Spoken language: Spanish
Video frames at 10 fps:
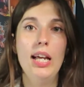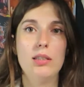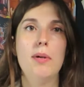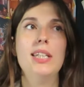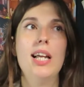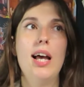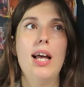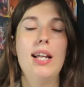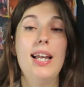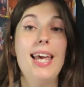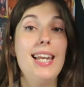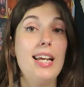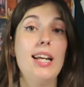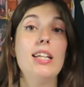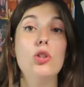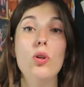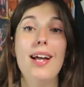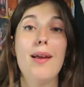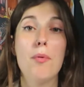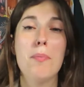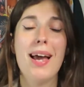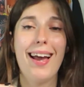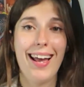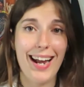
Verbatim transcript: Es más, el ingreso a la propia